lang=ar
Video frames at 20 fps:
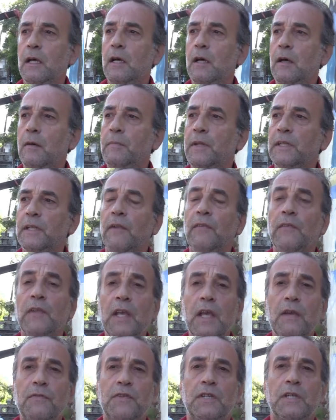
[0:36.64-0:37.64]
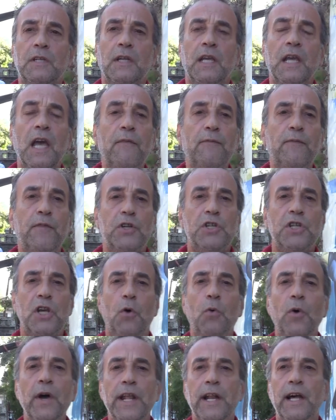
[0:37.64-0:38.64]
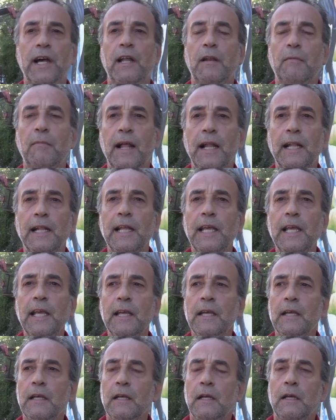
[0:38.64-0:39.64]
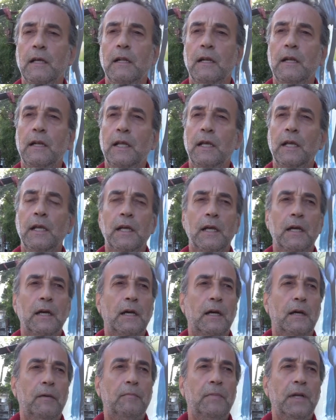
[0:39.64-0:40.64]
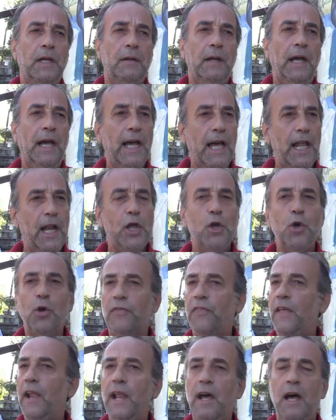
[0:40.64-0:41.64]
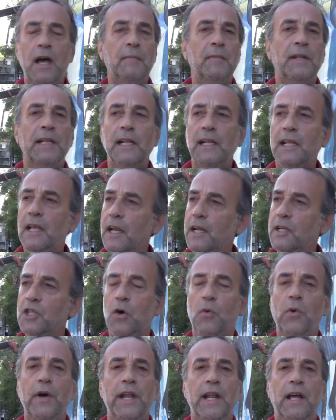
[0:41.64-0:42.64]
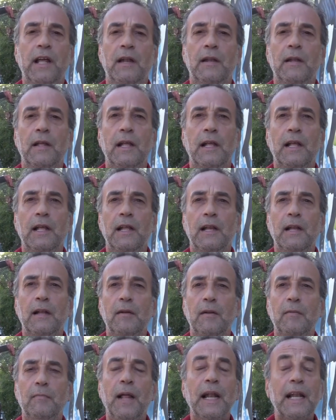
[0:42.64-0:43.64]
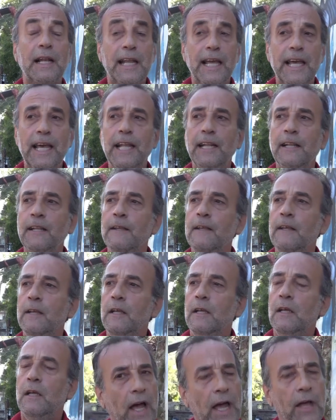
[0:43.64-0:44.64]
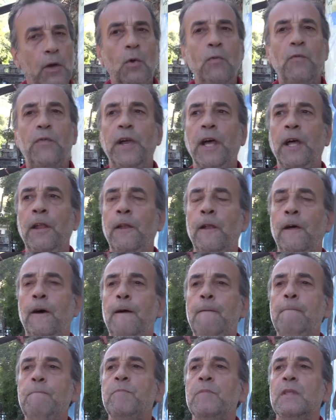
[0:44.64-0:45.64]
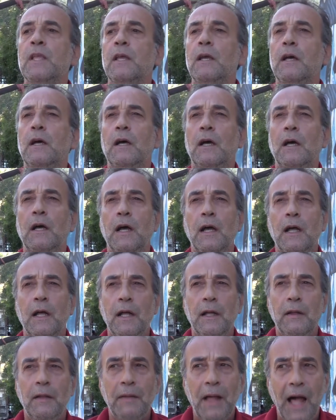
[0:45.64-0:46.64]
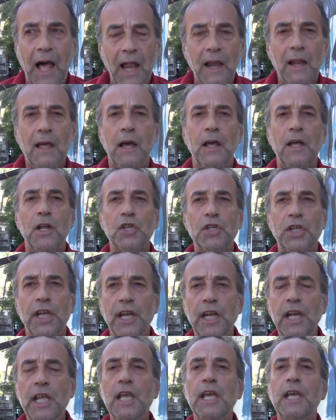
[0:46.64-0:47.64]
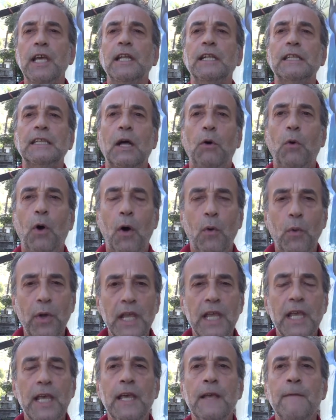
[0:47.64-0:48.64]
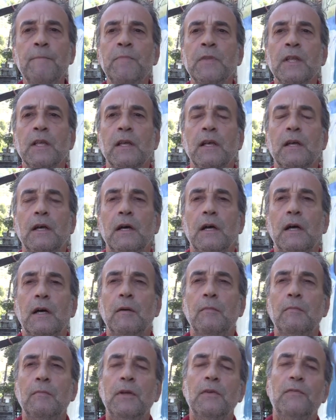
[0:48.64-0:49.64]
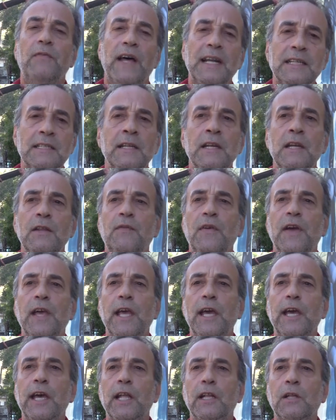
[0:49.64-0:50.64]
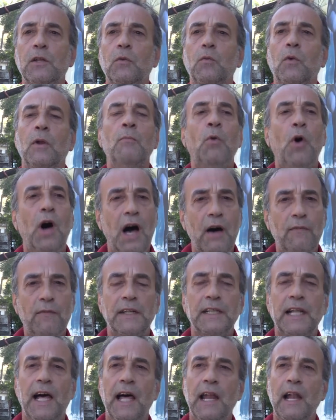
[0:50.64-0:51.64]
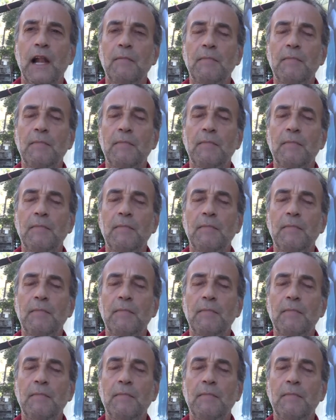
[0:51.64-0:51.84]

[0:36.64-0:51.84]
آه، بتنظيف كافة شوارع البلدة اللي بحالة يرثى لها مثل كل شوارع البلدات حيكون في عنا حلقة إرشادية توعوية بفرز النفايات والمحافظة على